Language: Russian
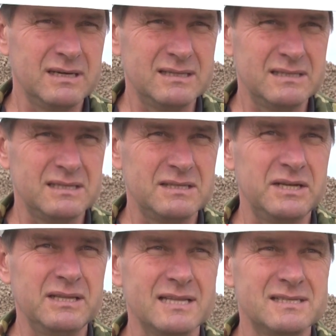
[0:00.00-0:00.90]
Это где-то
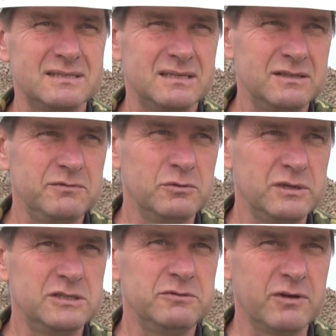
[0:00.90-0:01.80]
13
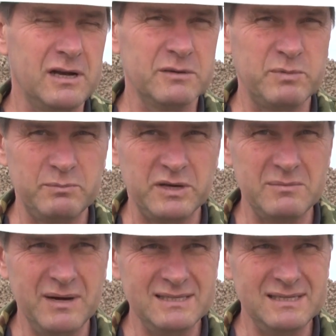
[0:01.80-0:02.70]
индивидуальных
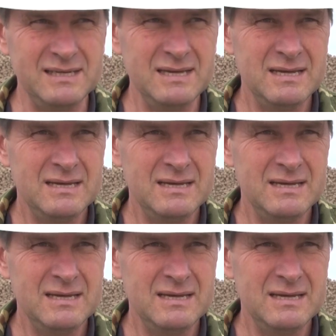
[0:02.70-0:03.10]
предпринимателей.